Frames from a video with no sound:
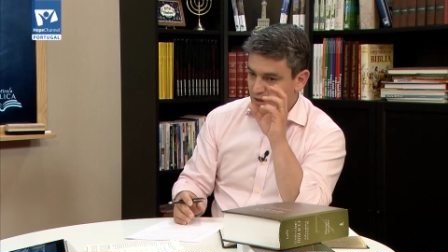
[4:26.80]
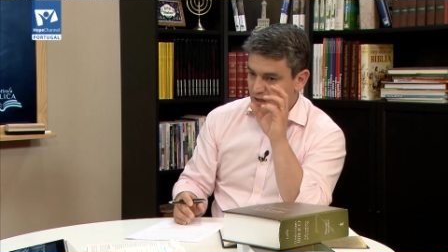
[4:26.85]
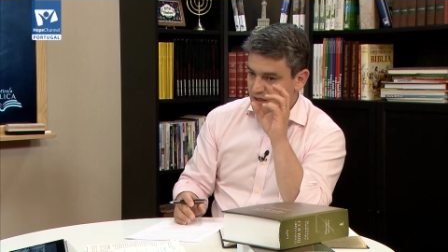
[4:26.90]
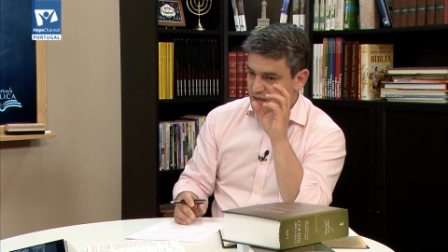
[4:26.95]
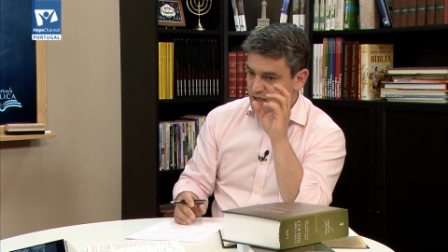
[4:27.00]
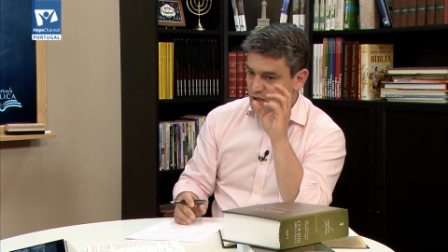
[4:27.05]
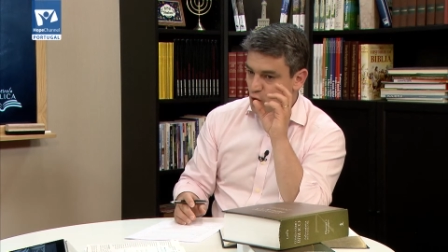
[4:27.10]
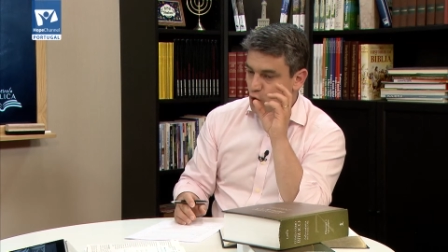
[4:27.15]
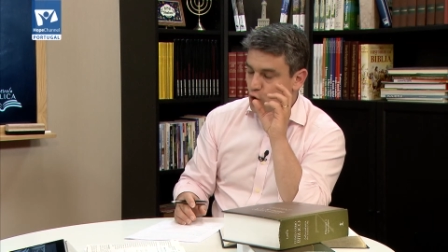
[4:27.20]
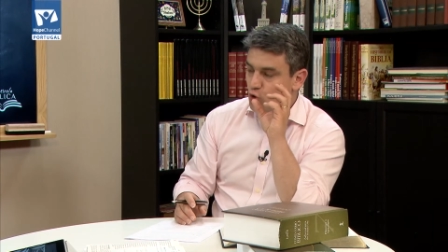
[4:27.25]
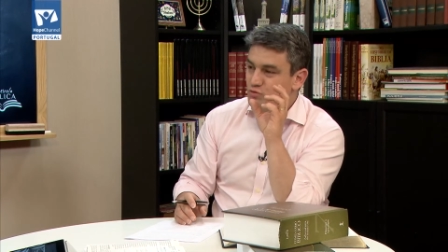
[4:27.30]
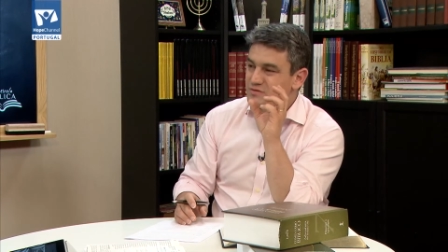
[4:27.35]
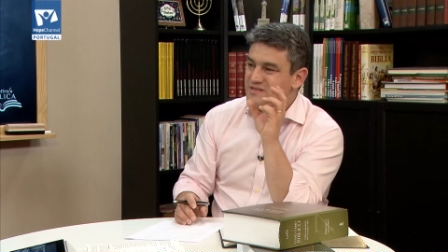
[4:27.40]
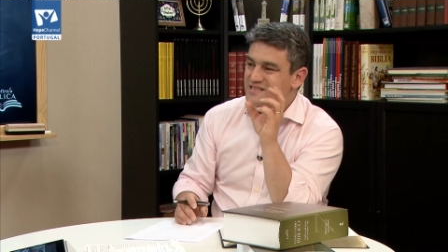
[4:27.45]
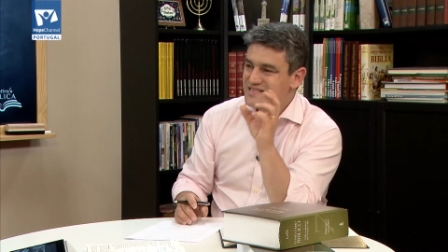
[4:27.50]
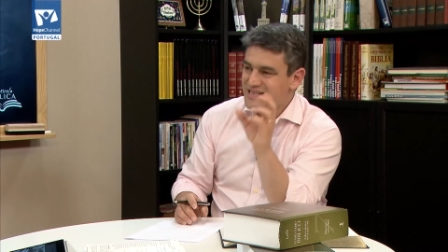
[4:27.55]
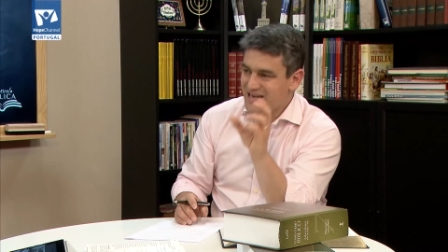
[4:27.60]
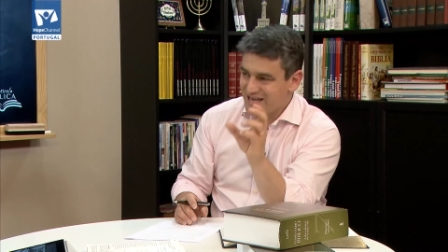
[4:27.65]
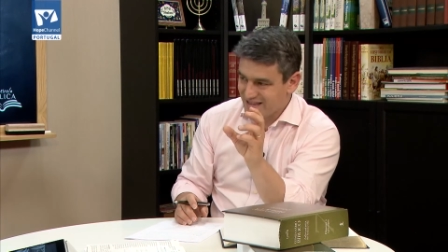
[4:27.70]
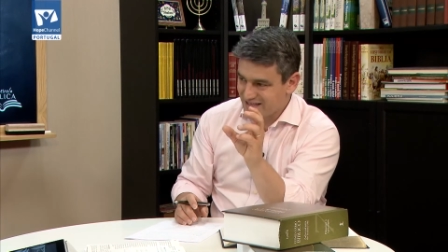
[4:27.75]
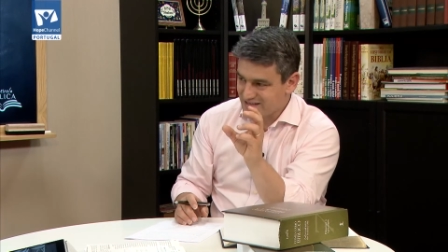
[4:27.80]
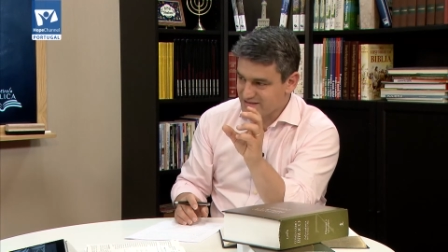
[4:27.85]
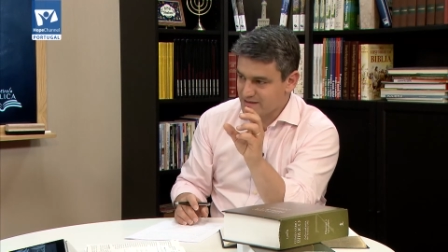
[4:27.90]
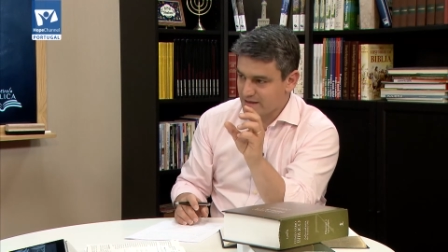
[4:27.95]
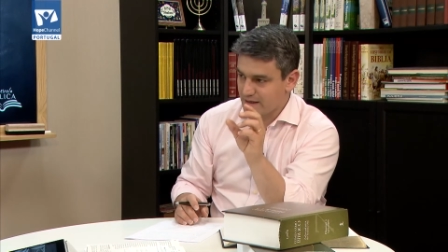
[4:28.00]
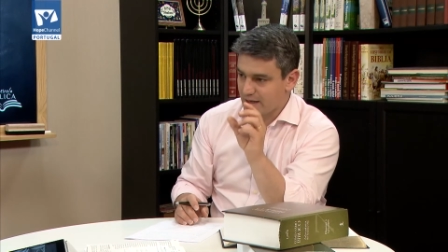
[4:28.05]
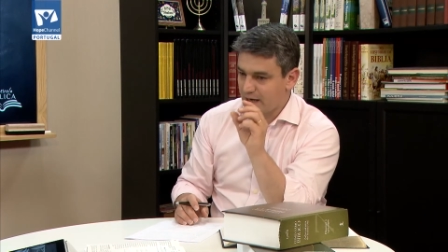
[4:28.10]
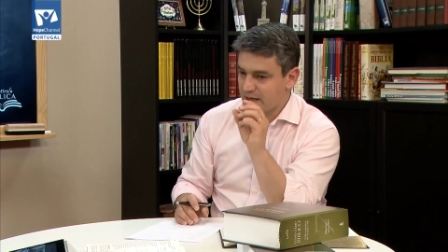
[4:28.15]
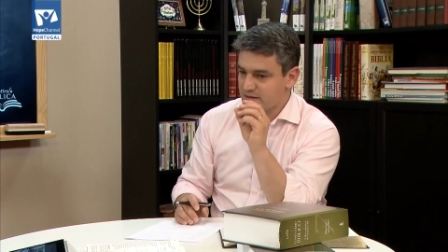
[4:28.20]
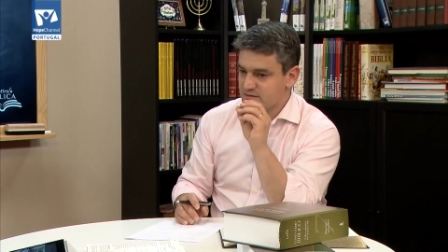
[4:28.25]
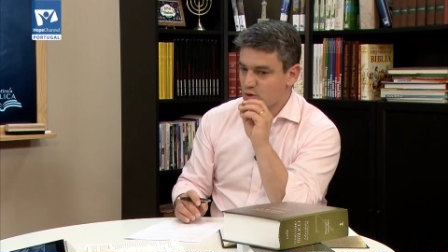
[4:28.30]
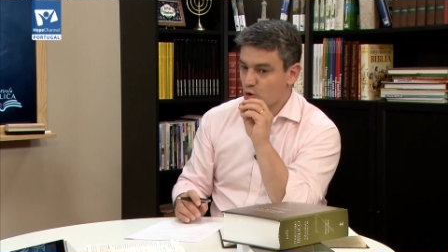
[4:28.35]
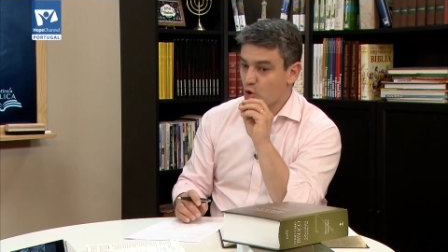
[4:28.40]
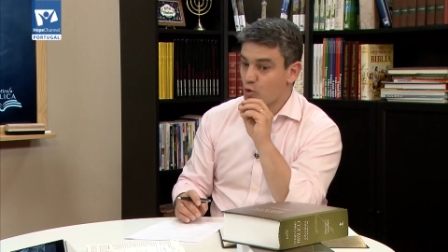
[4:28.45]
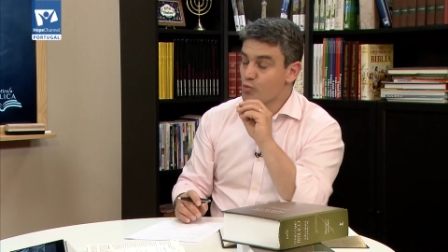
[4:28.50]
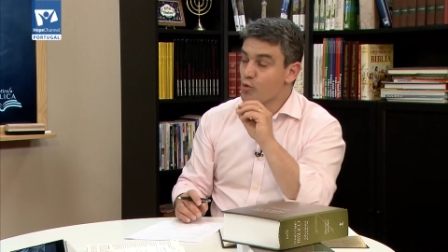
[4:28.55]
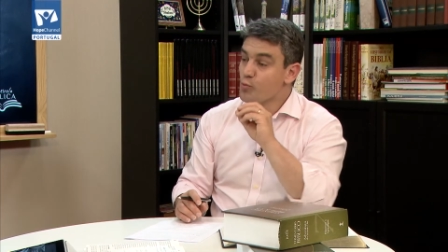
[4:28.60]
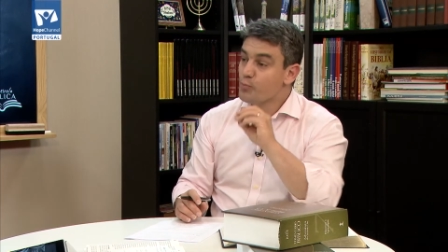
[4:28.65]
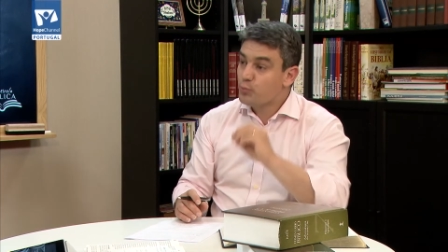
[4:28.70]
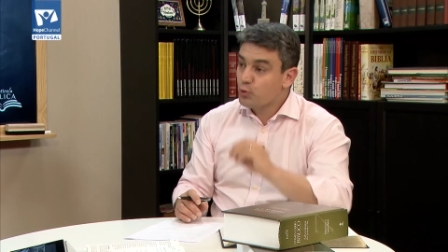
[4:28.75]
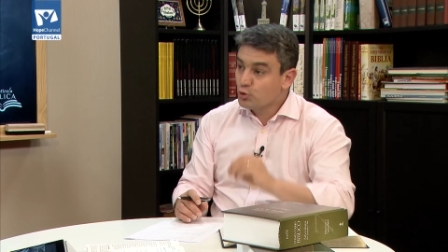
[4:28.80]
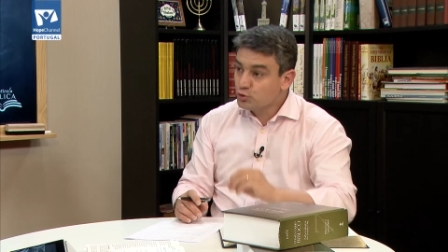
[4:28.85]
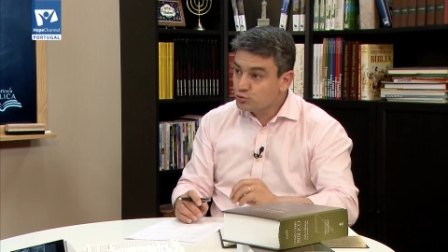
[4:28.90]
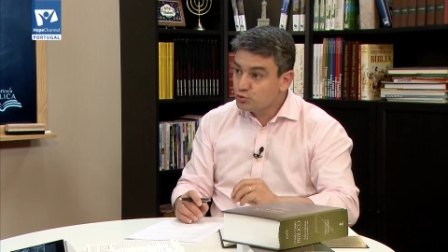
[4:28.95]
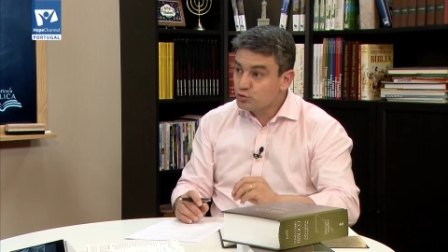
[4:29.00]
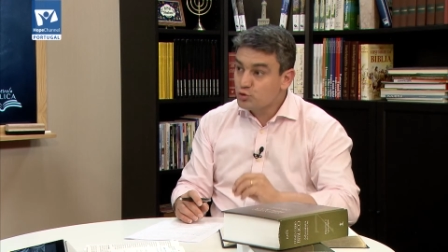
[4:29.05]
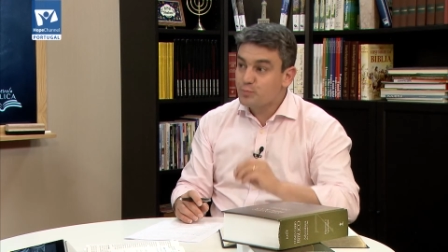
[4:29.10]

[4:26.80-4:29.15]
e concede essa graça como ponto